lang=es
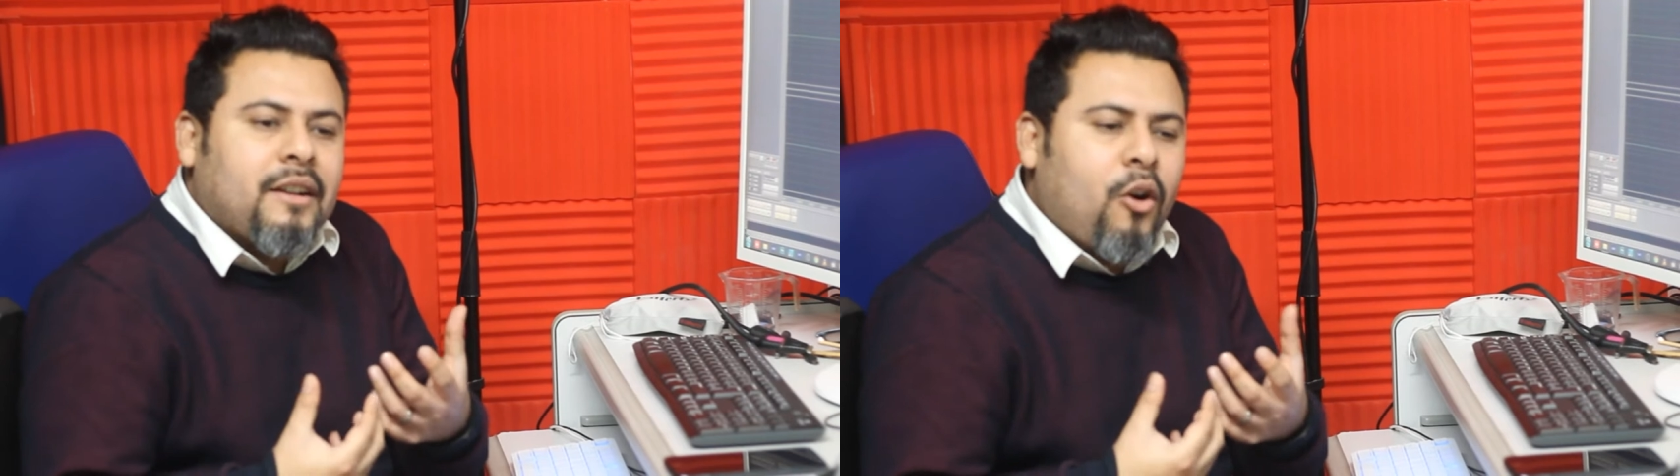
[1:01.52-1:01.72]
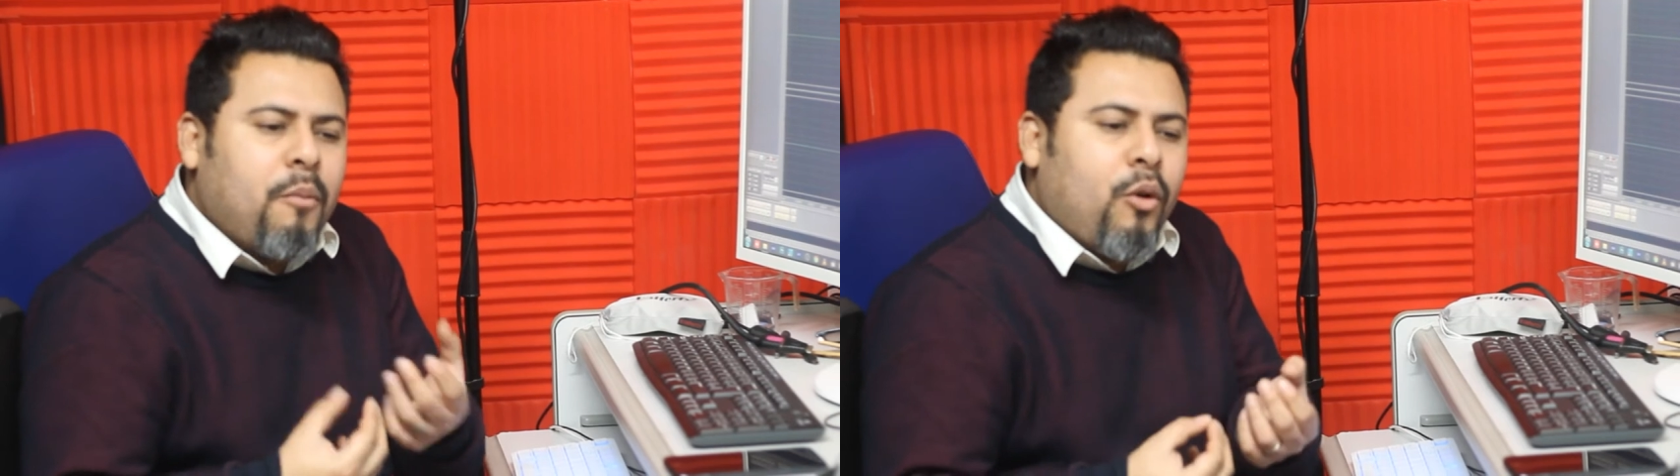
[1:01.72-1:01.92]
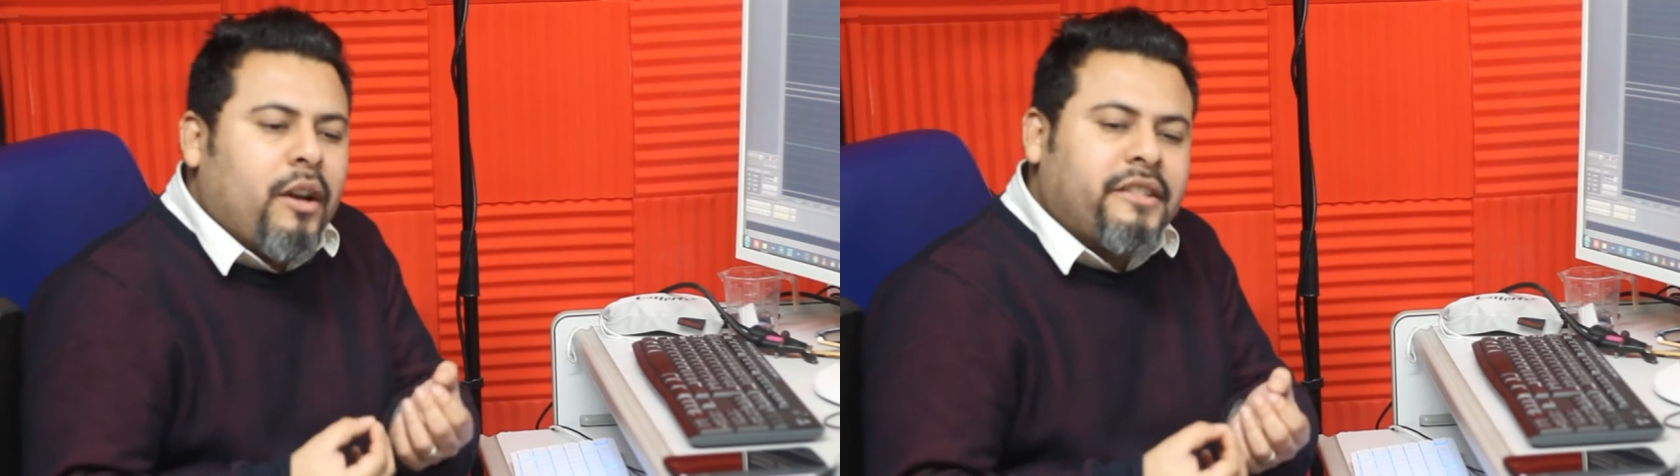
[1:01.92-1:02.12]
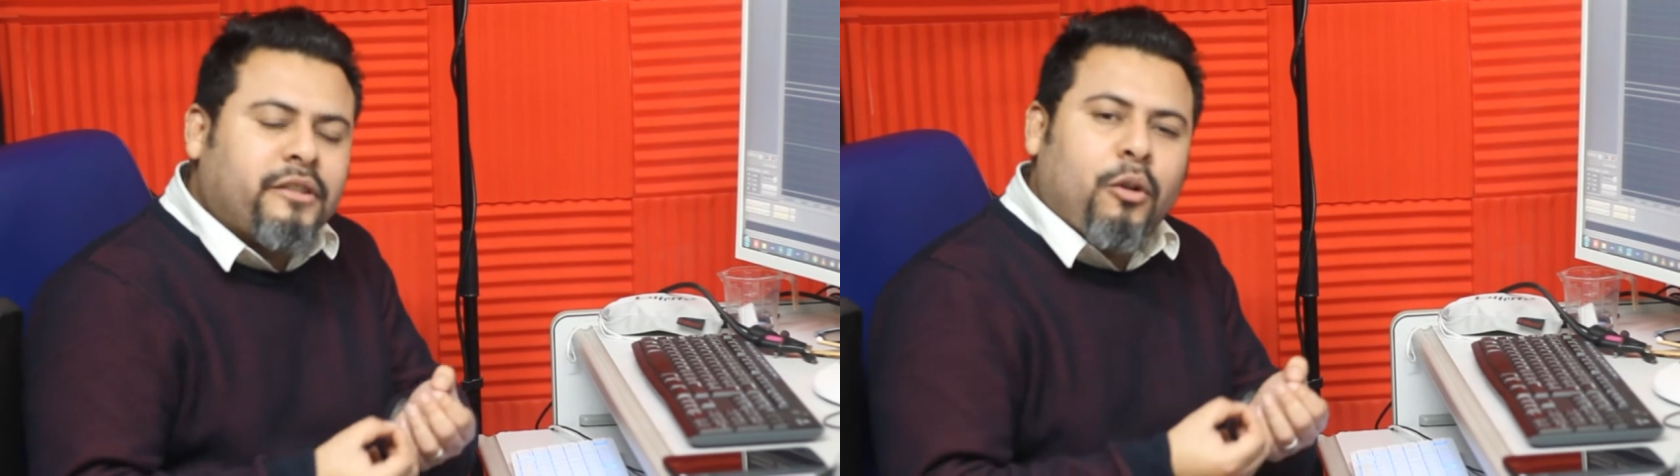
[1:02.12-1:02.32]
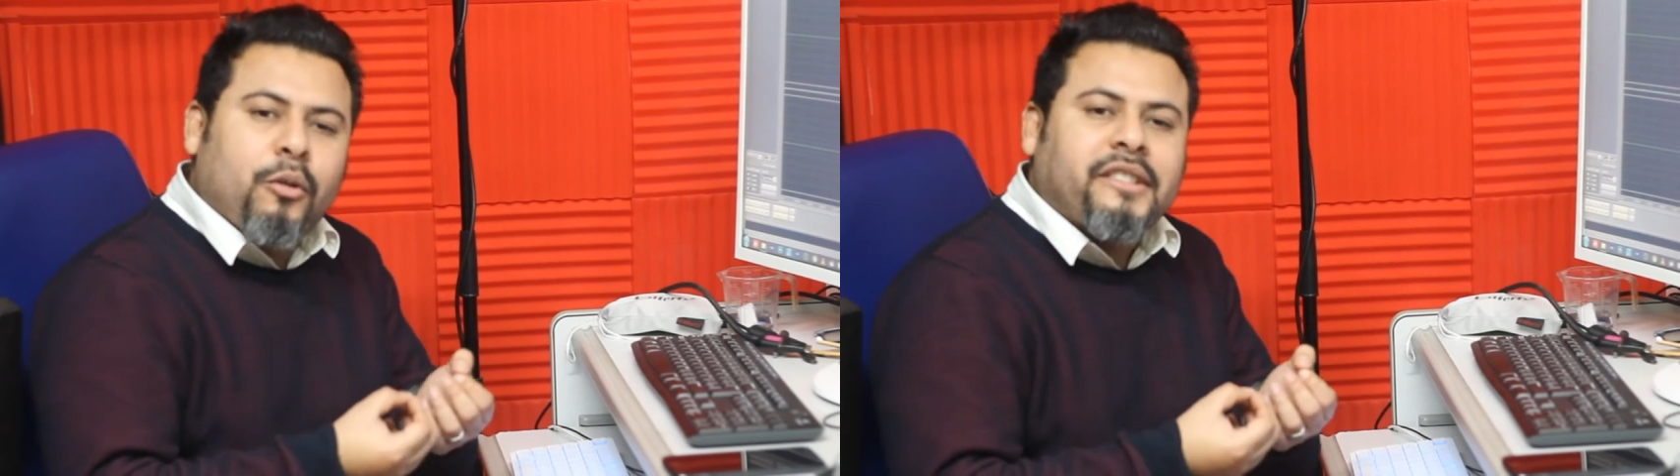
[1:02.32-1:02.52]
cómo es
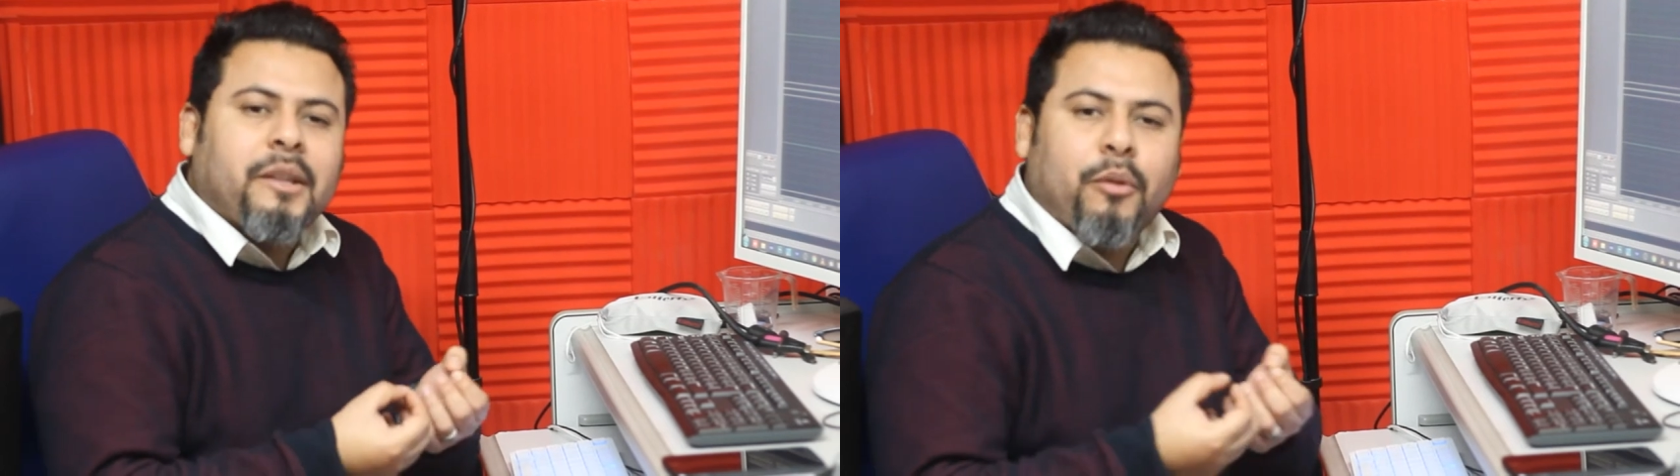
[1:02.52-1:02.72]
todo este